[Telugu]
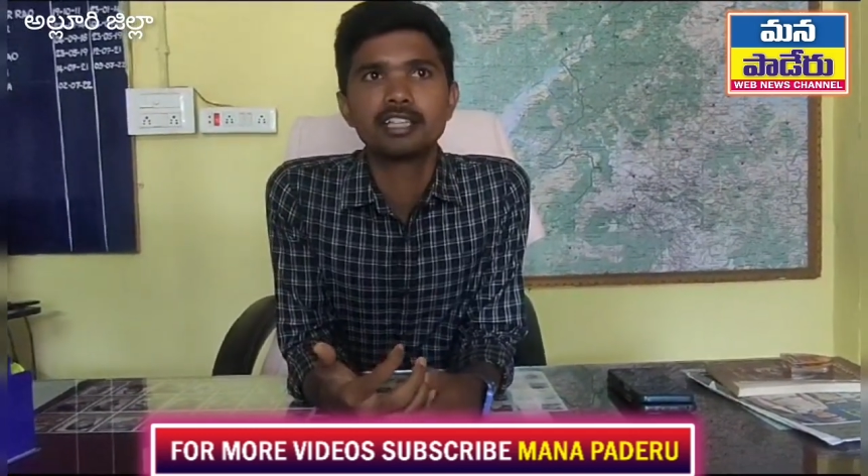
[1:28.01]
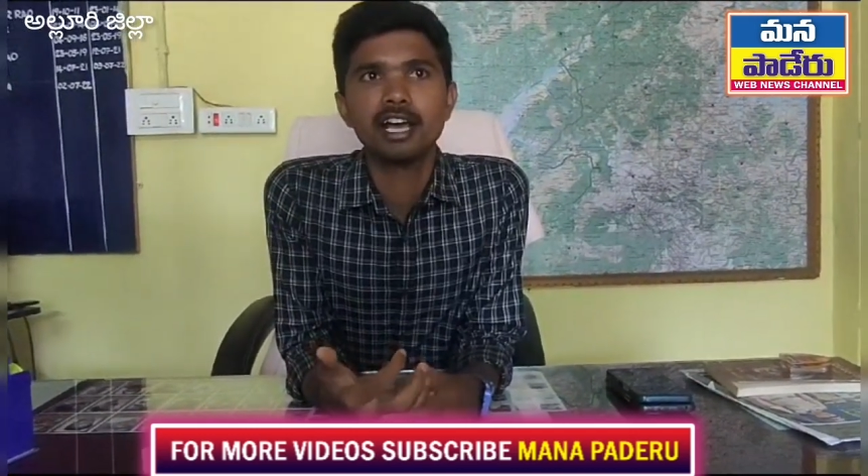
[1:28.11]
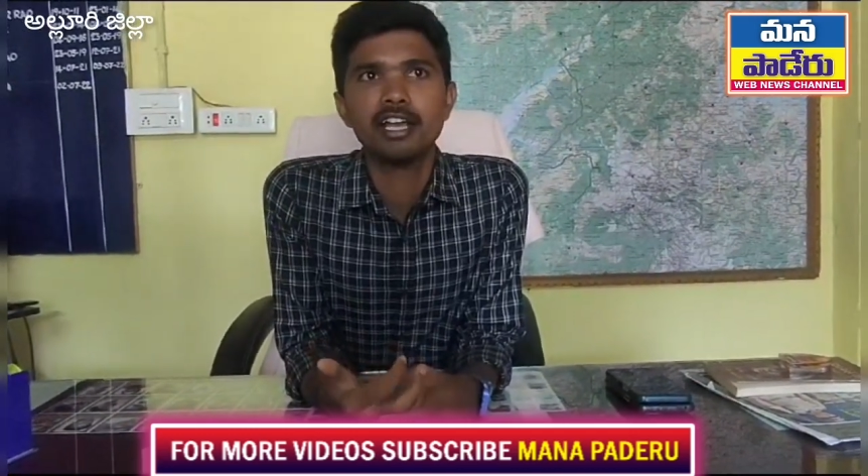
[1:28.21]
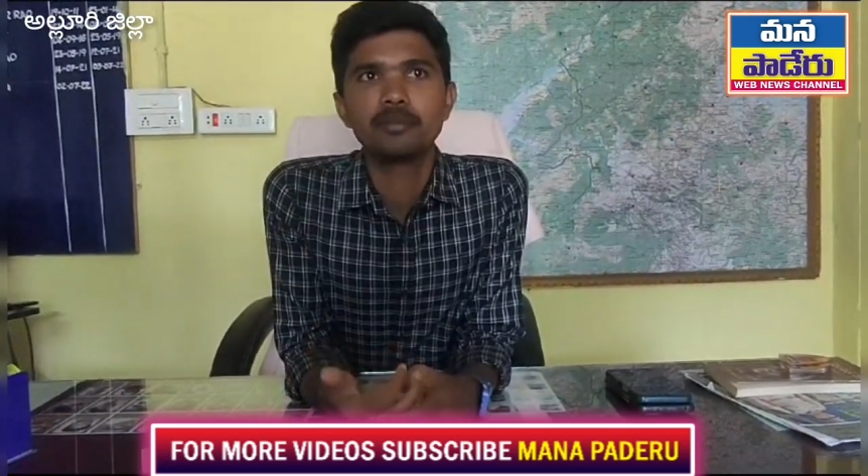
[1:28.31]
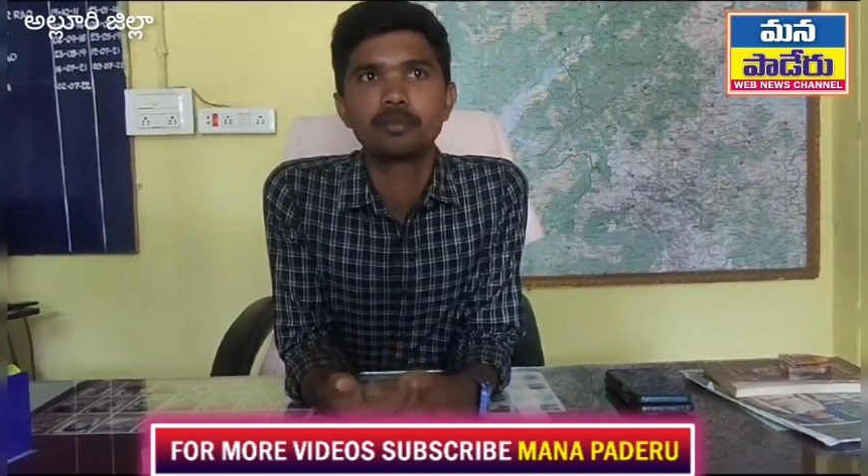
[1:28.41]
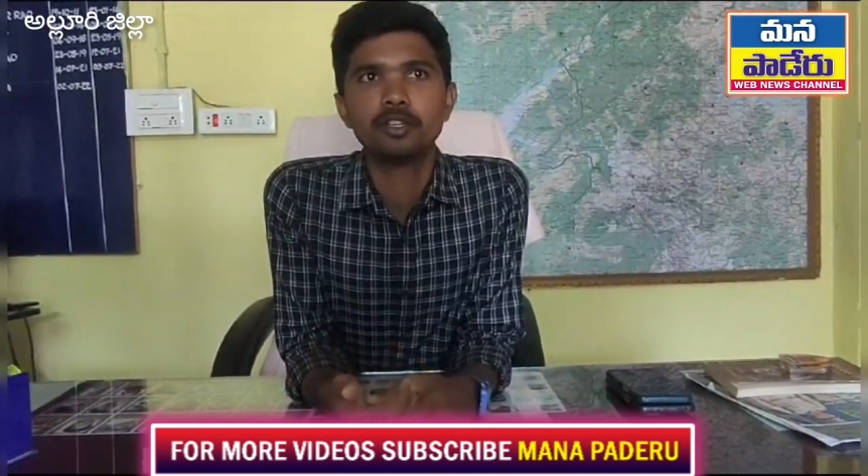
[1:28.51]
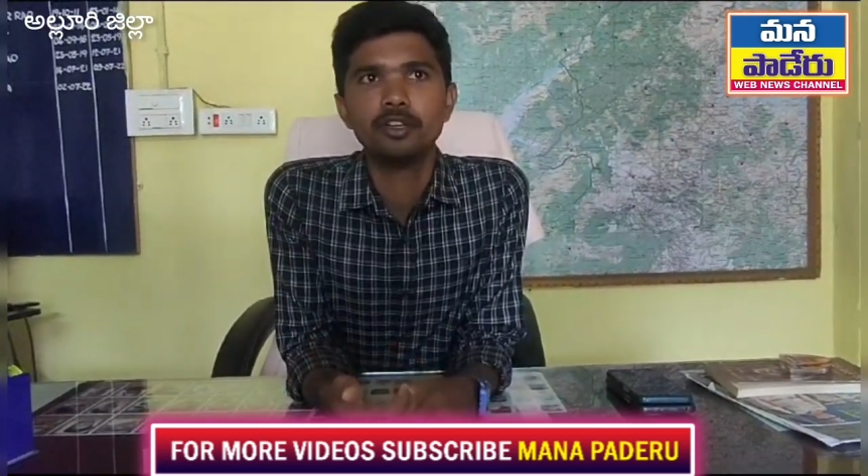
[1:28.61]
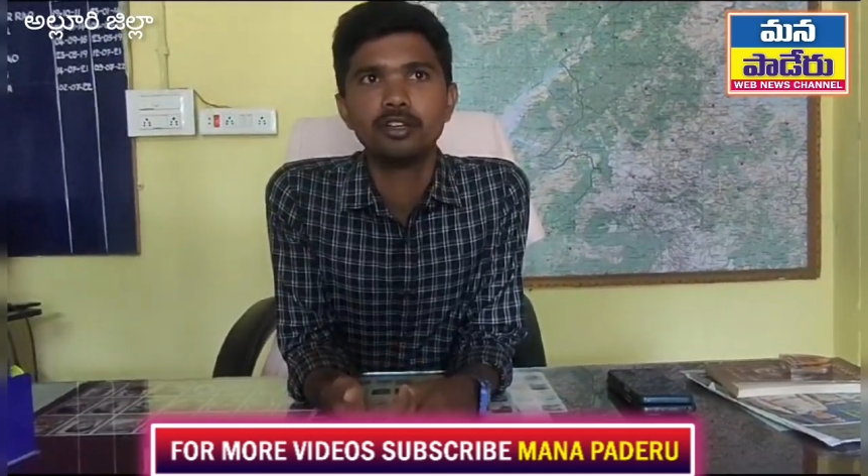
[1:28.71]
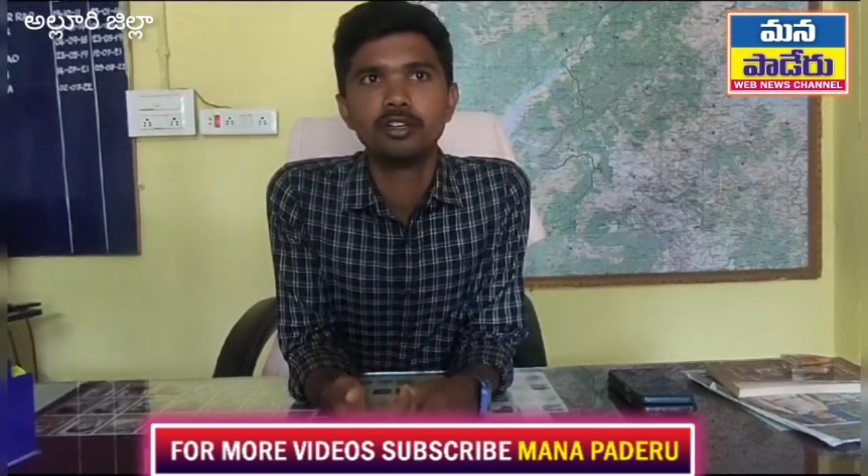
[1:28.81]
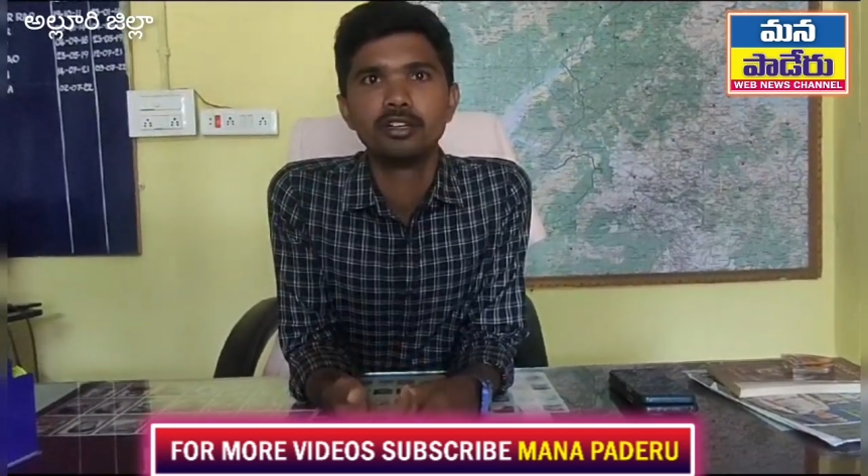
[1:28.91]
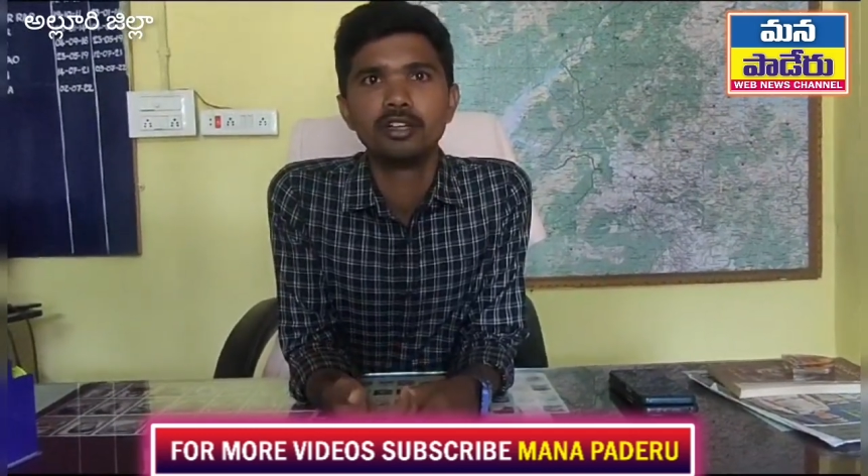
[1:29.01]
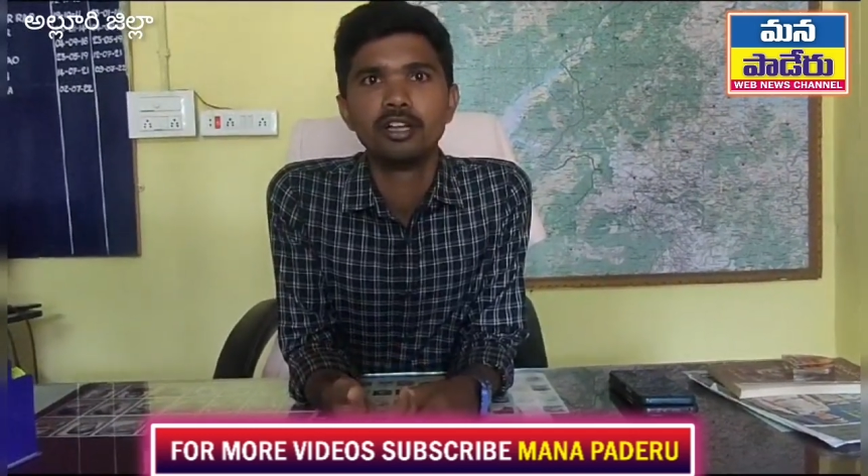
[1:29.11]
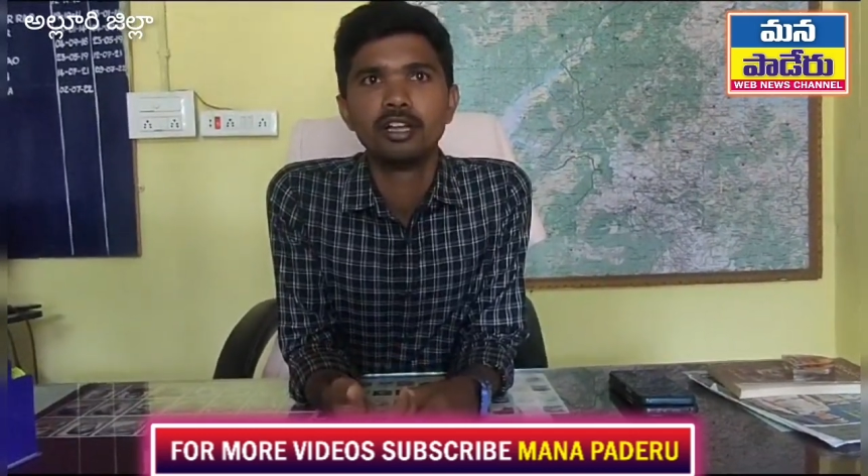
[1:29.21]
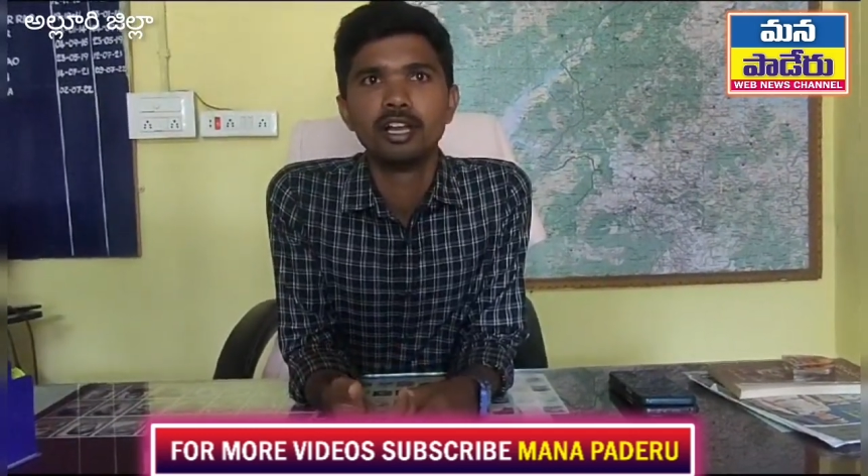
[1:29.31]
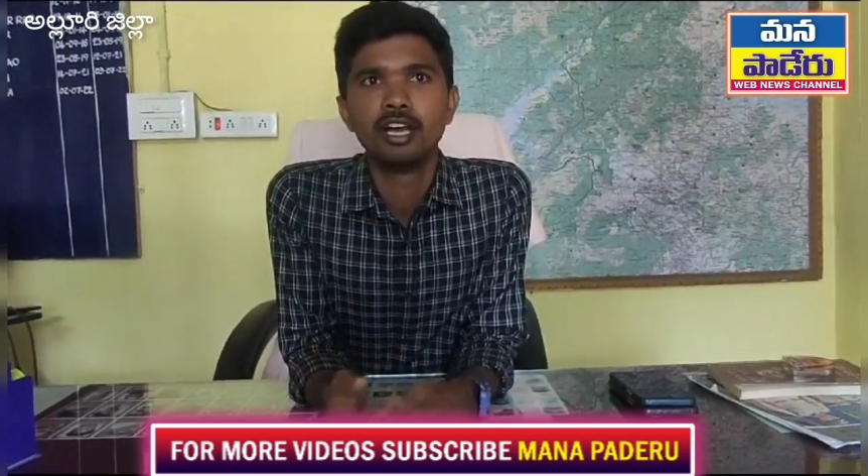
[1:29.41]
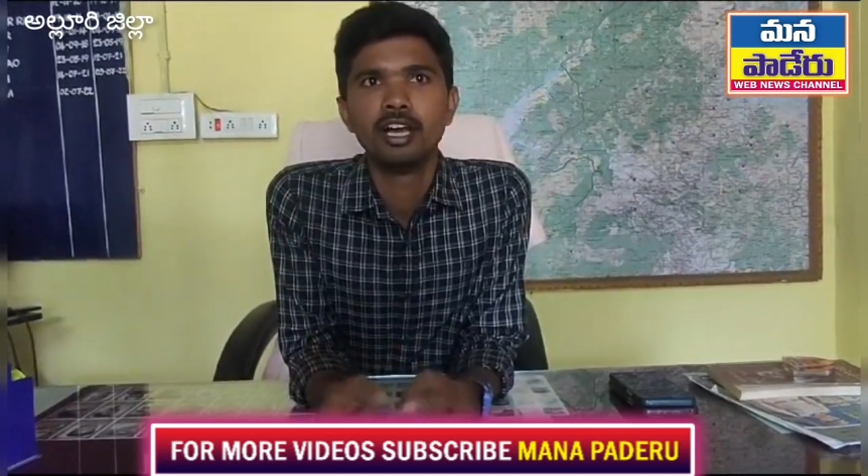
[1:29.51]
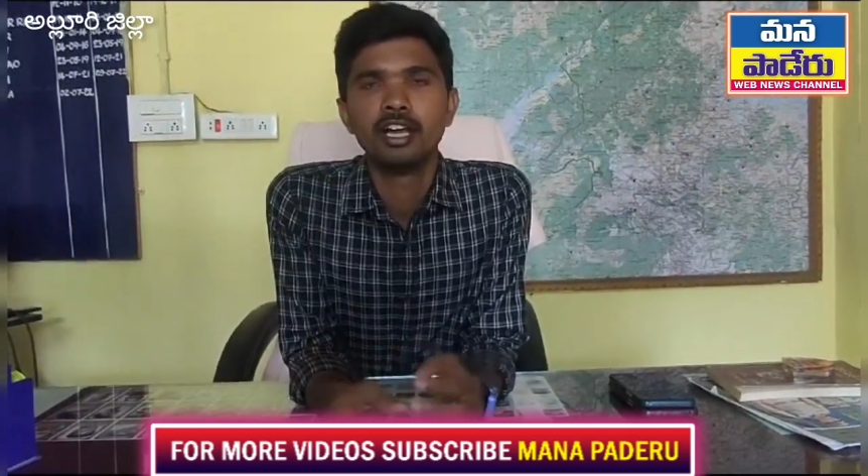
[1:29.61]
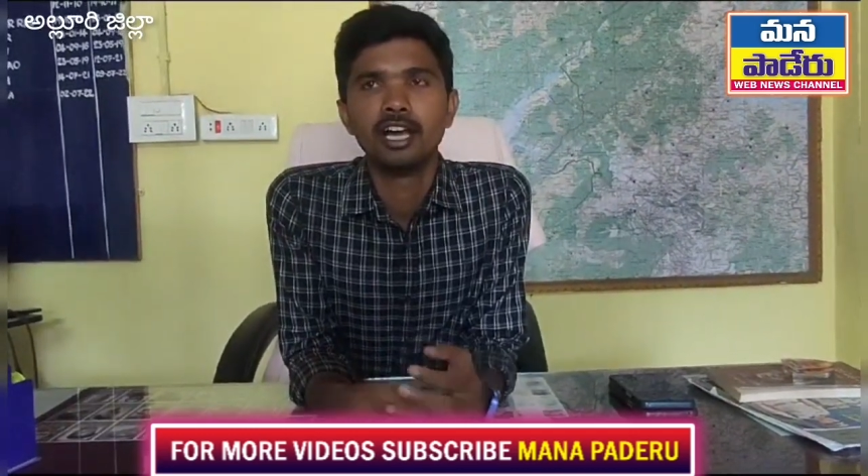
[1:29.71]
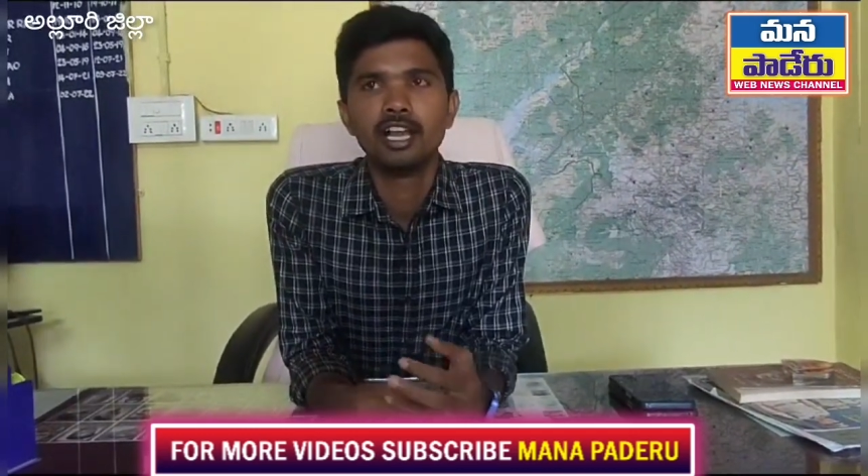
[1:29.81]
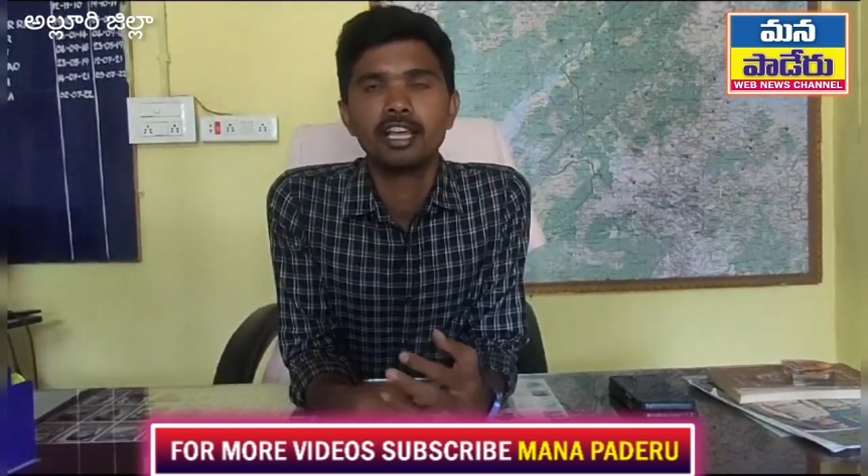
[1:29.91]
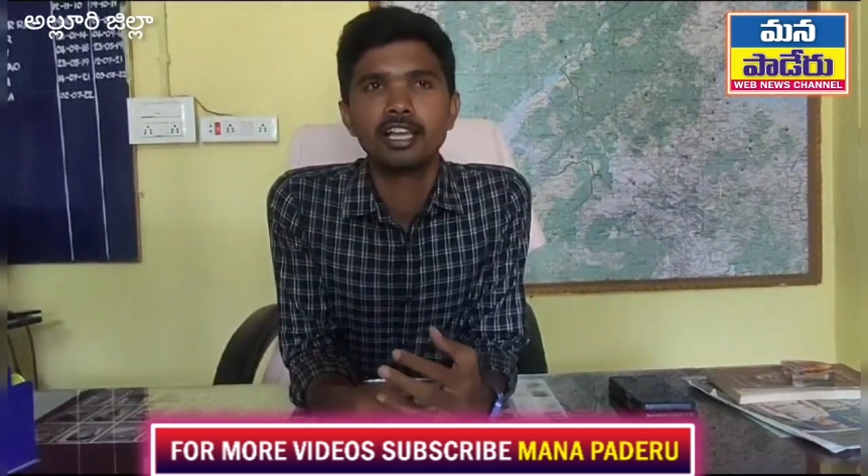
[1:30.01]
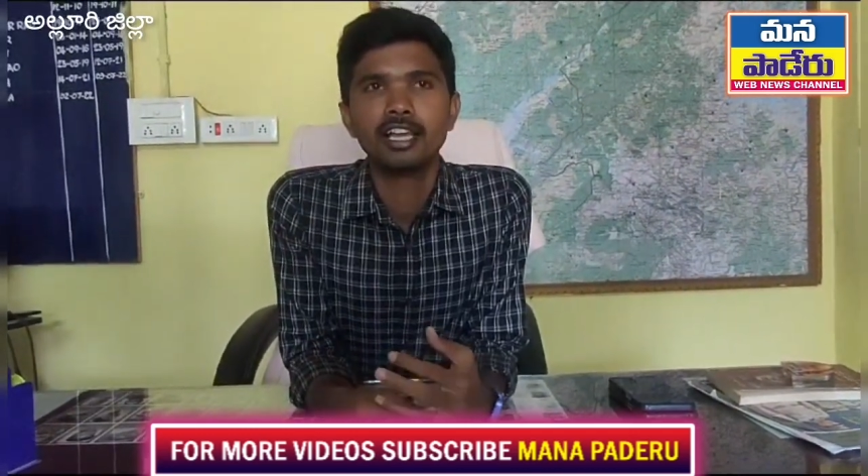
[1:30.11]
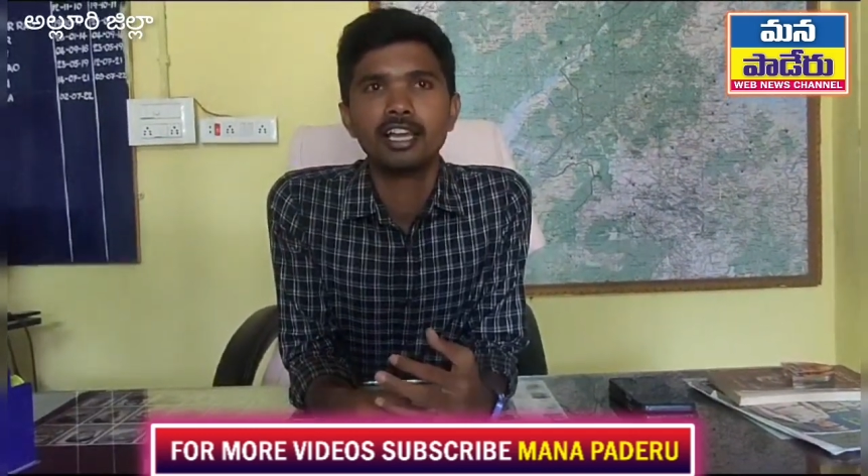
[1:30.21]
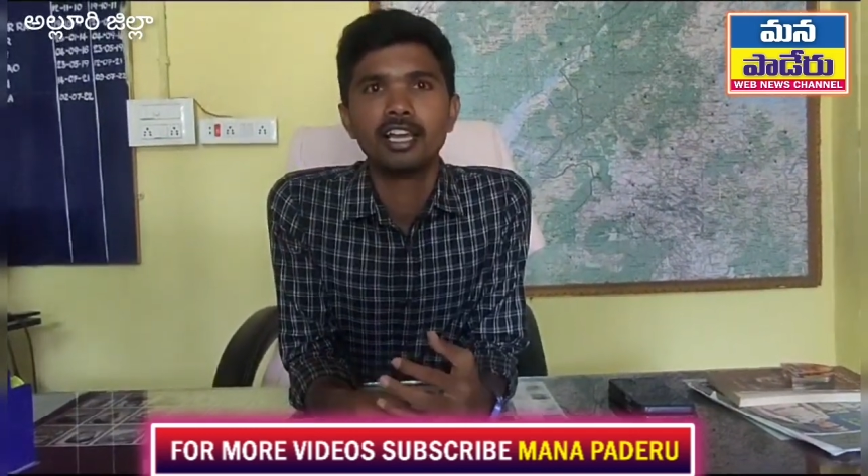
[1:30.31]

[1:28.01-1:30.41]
సహాయంతో అలాగే